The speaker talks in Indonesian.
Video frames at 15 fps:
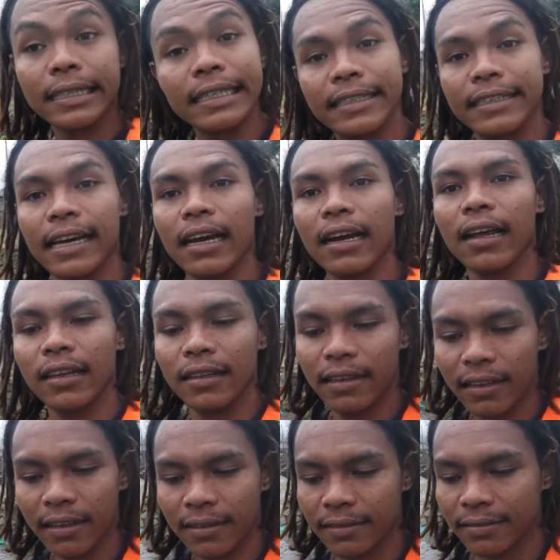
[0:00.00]

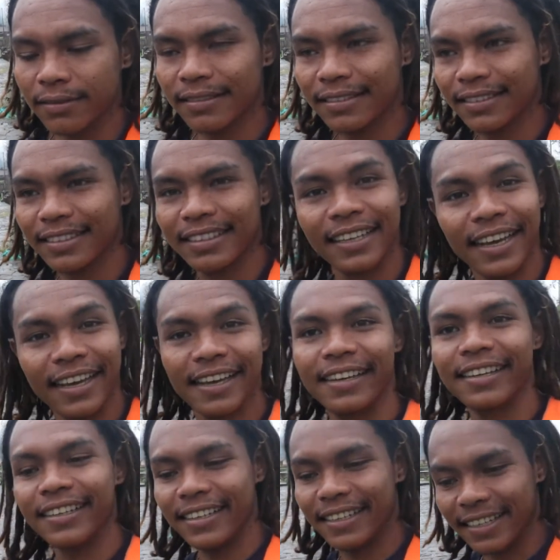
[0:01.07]
sejarahnya kayak
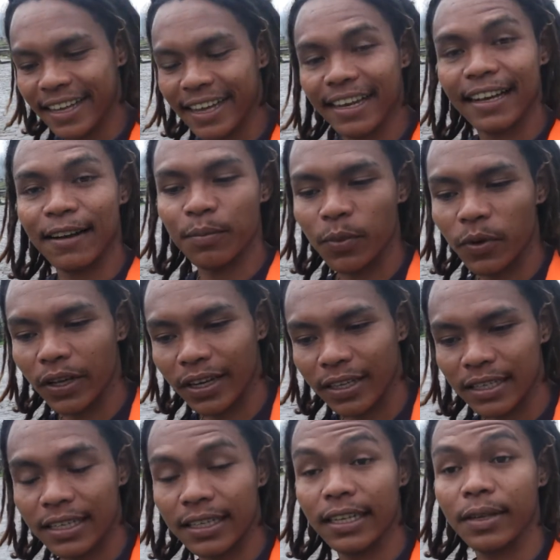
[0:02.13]
ini kayak kampung ini
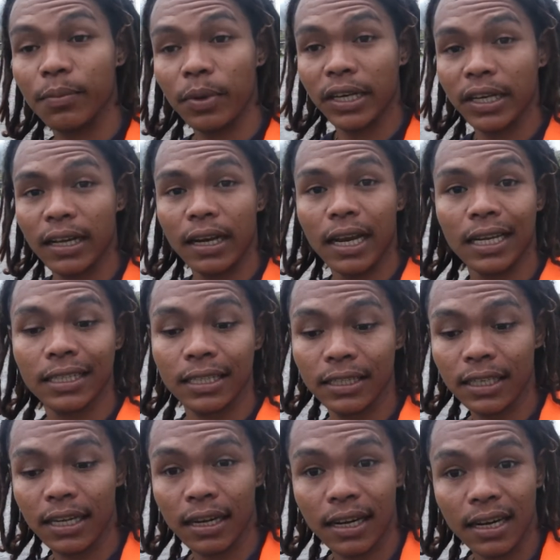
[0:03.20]
jadi ini peninggalan
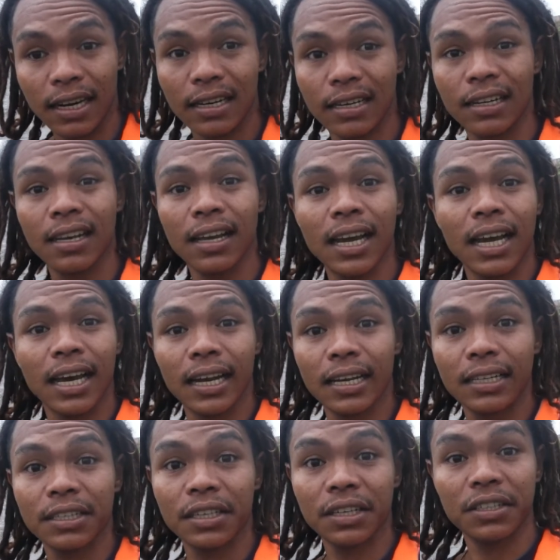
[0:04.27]
sejarah dari
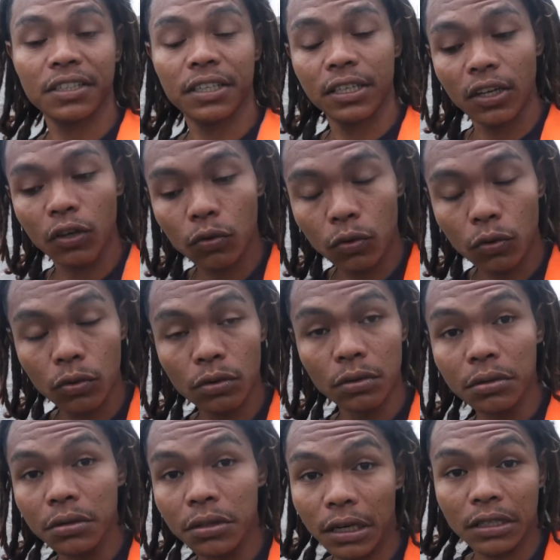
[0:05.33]
raja-raja dahulu
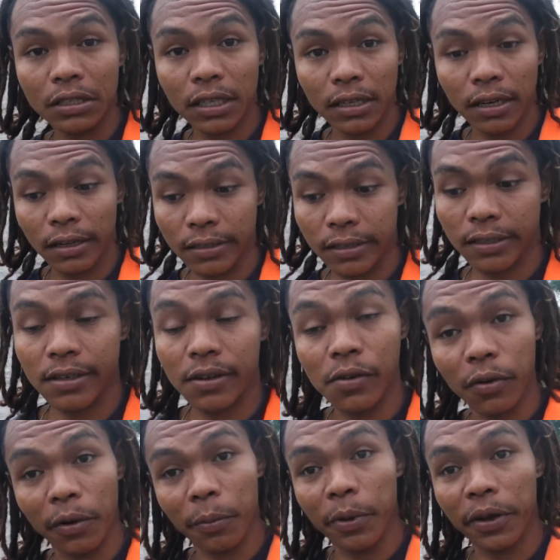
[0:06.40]
raja-rajanya
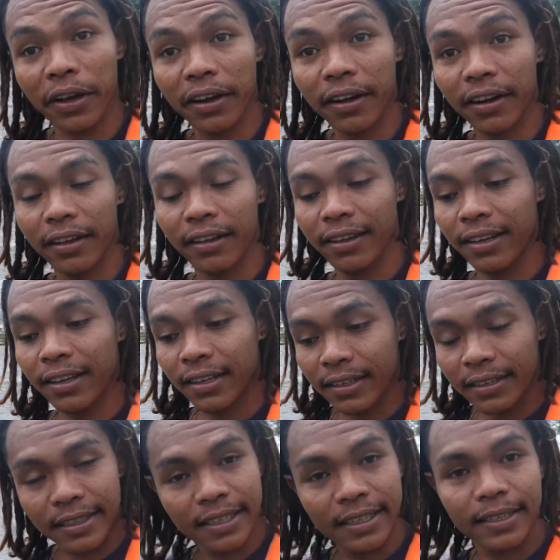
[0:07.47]
Allah Manggarai
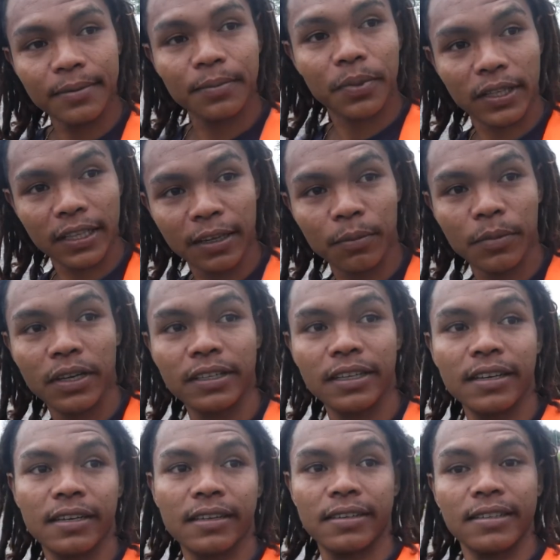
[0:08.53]
di pertamanya
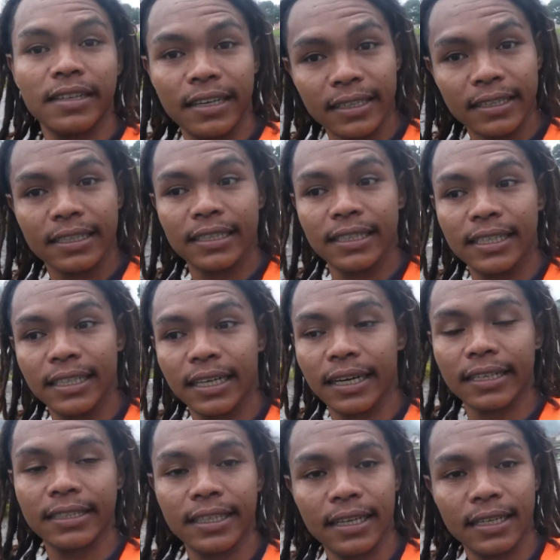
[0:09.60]
dari sini
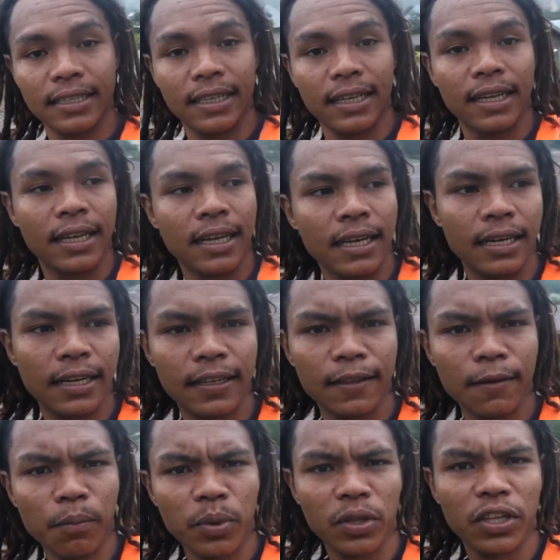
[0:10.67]
kerajaannya di
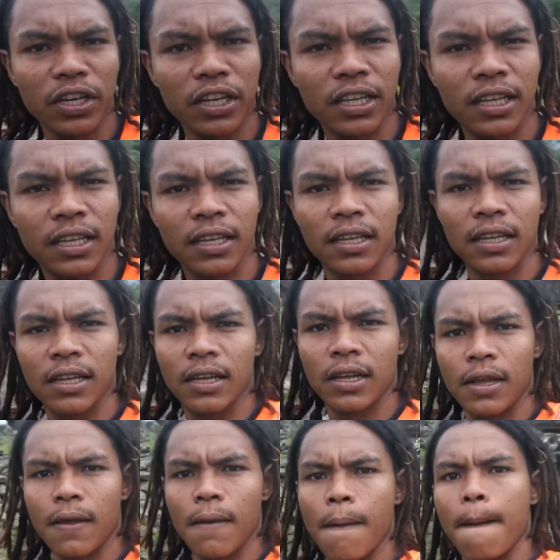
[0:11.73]
tempat ini
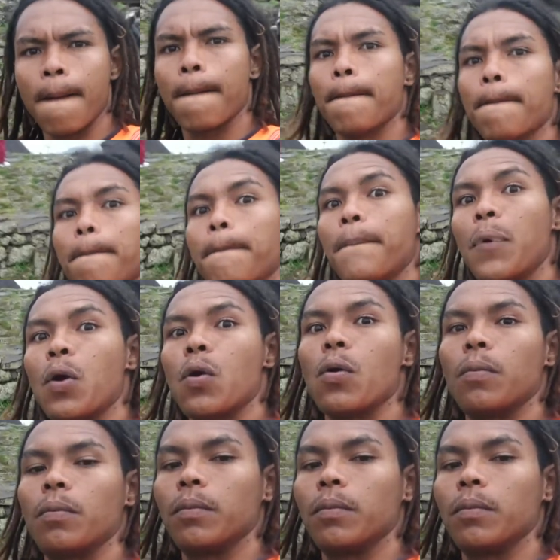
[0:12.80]
Boom.